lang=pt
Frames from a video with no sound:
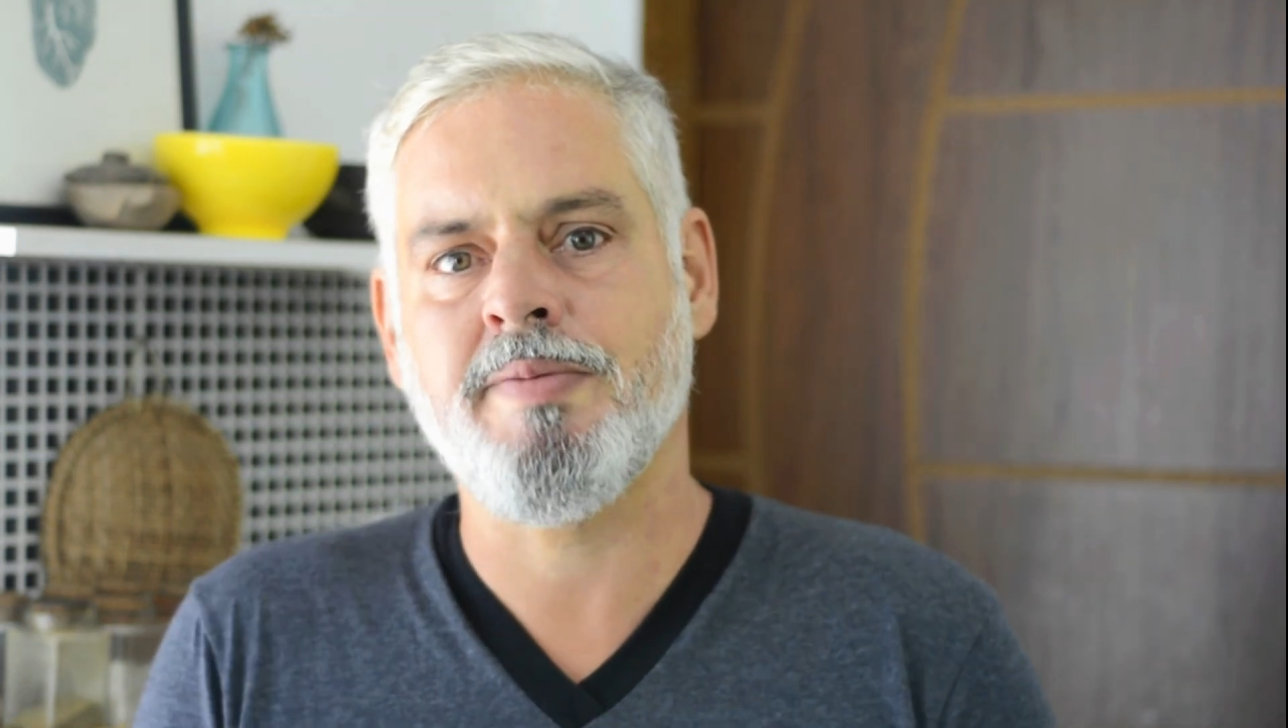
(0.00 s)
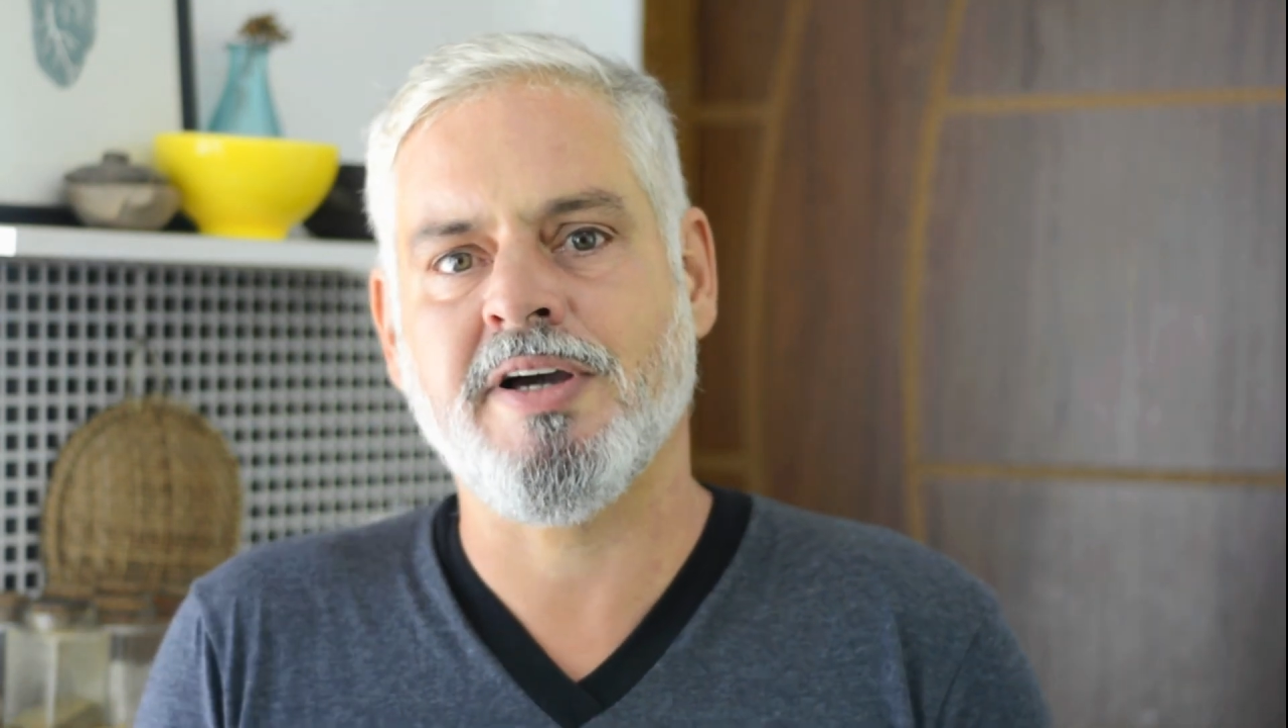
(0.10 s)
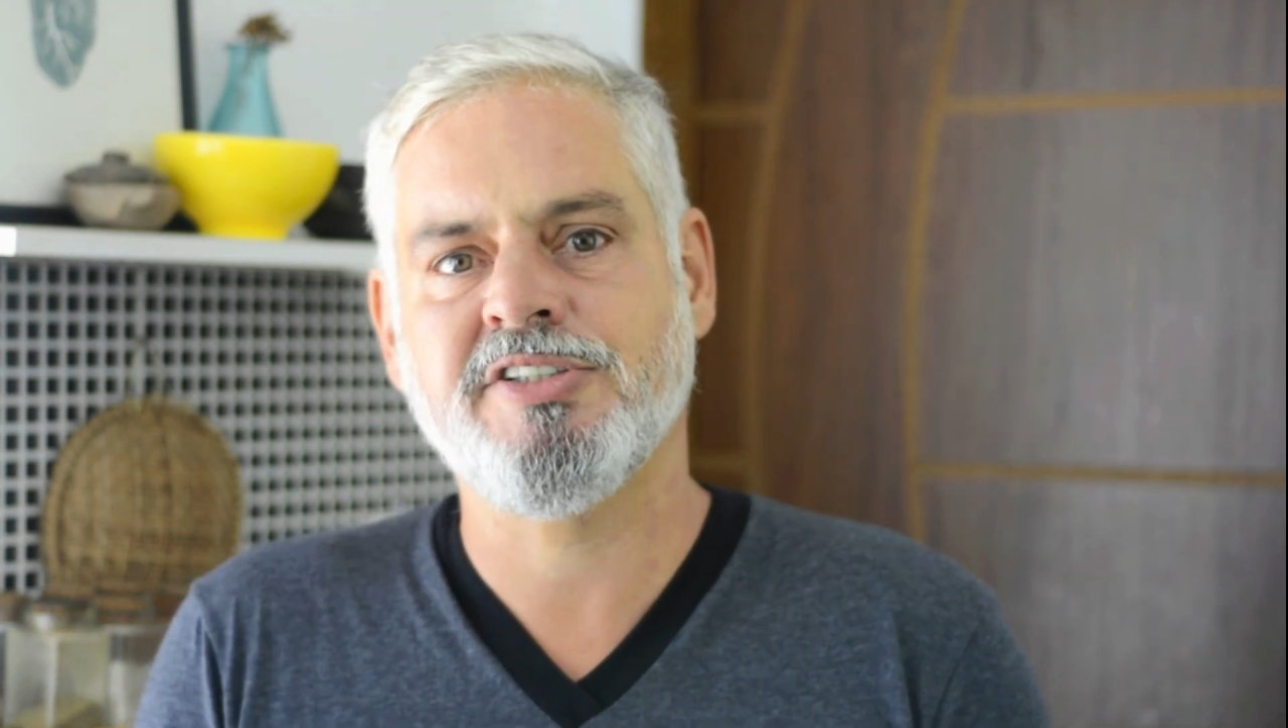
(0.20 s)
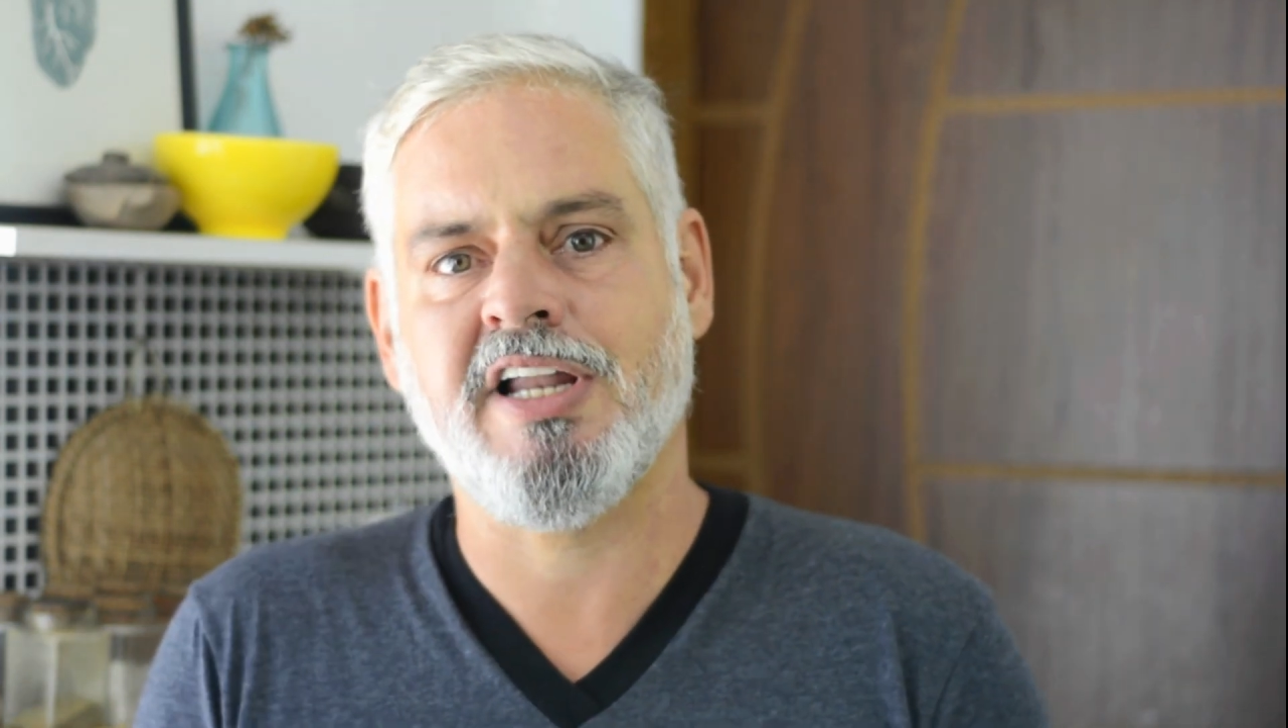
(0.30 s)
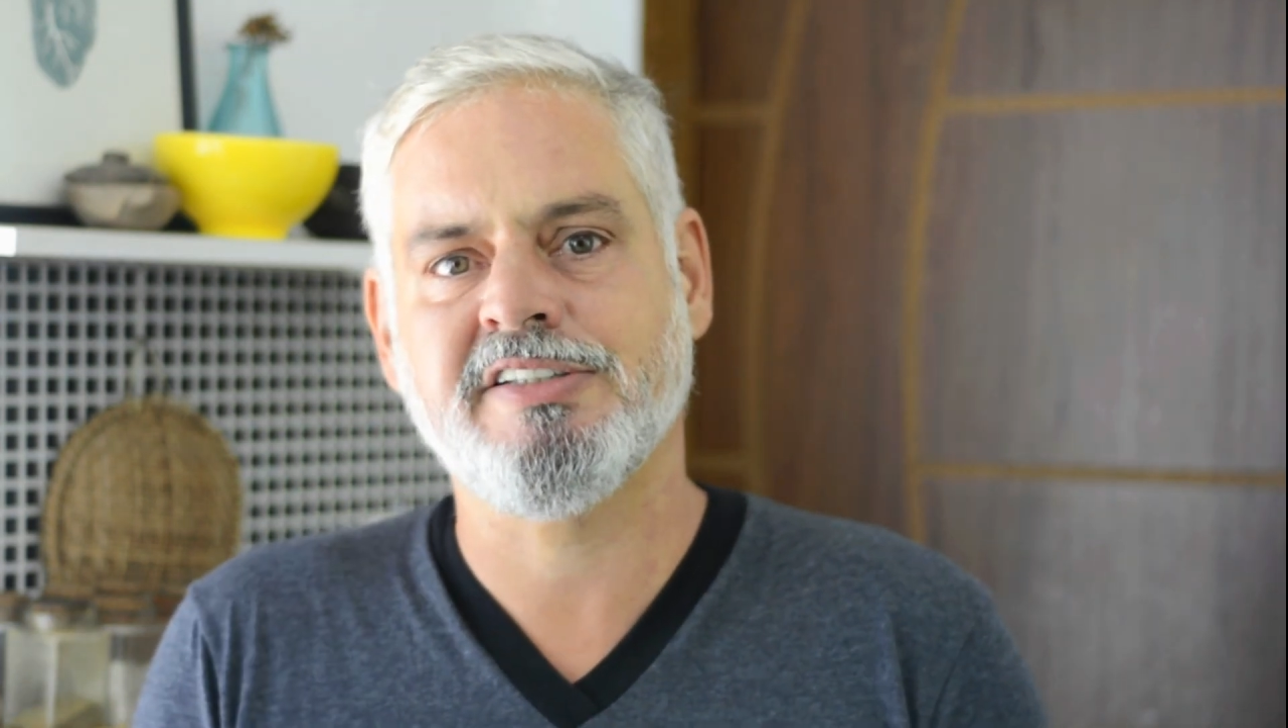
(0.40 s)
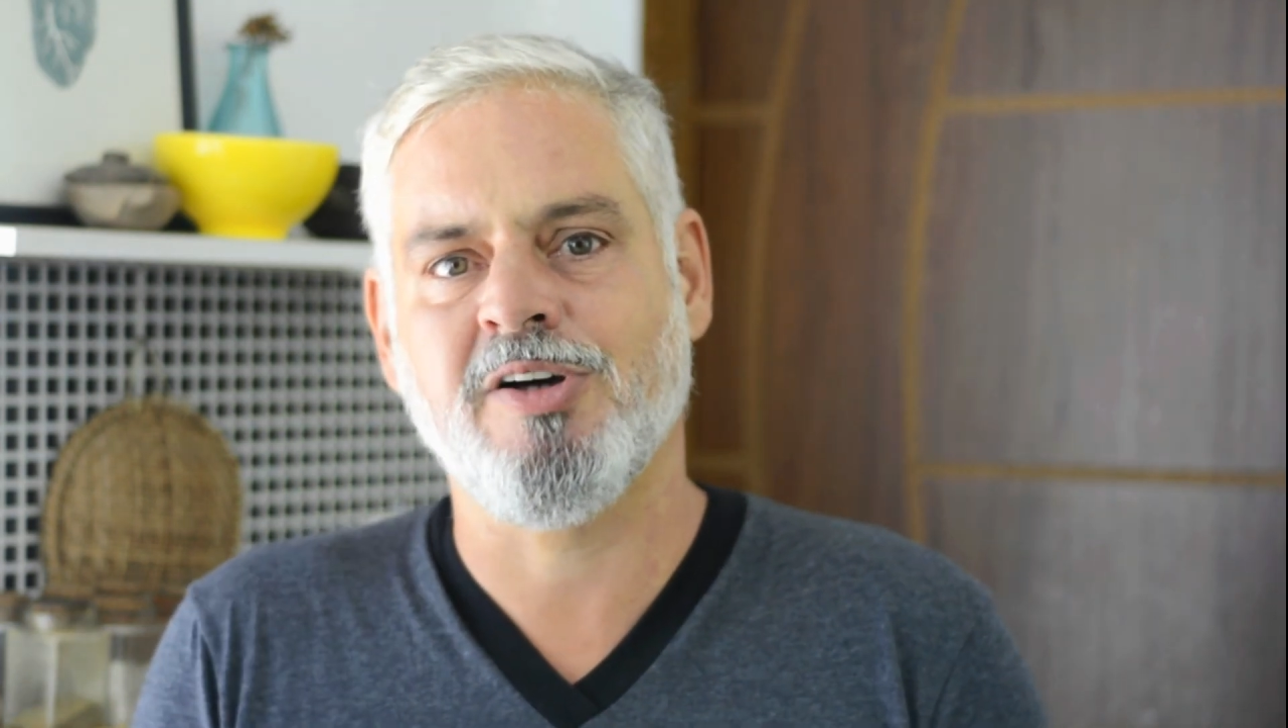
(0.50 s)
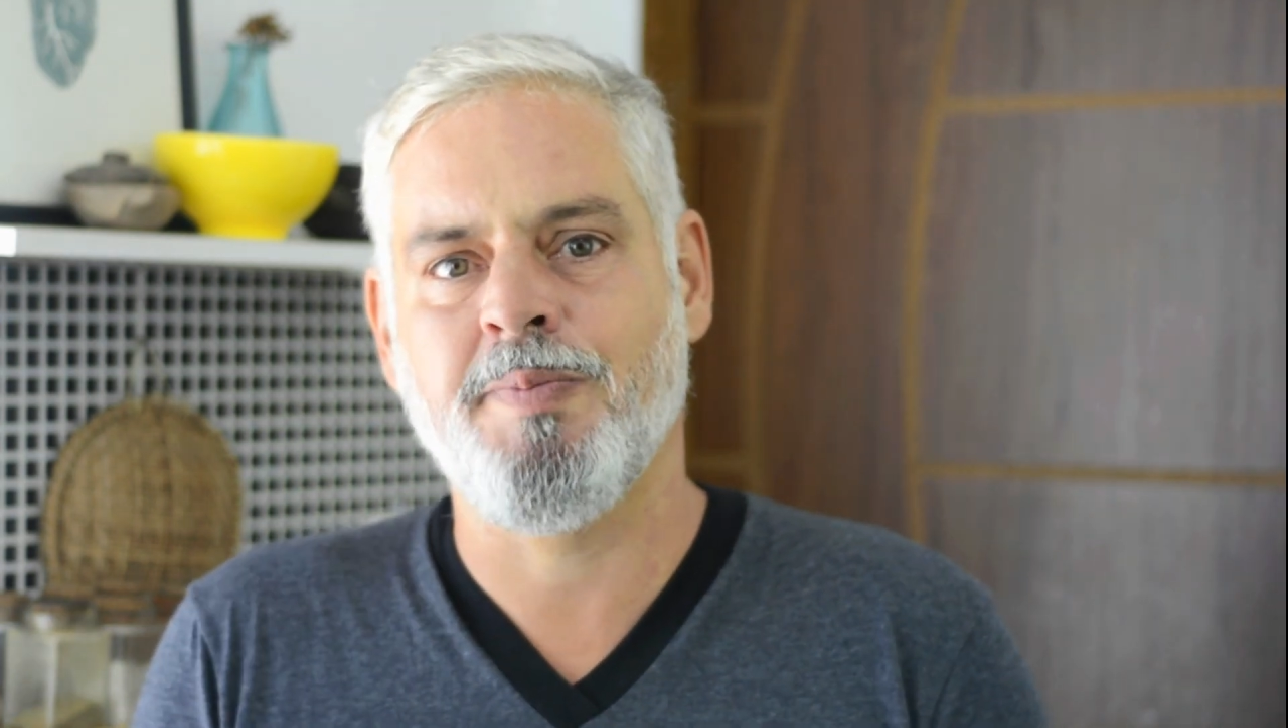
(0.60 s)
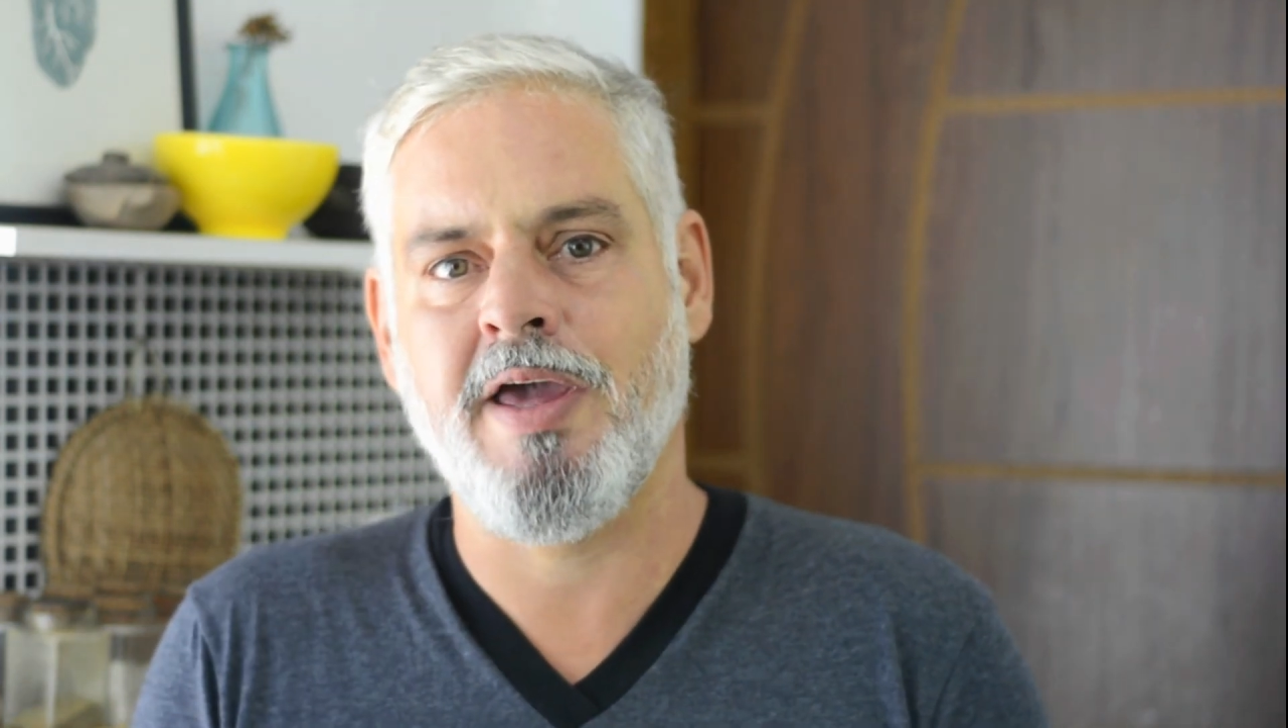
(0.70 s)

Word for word: imaginação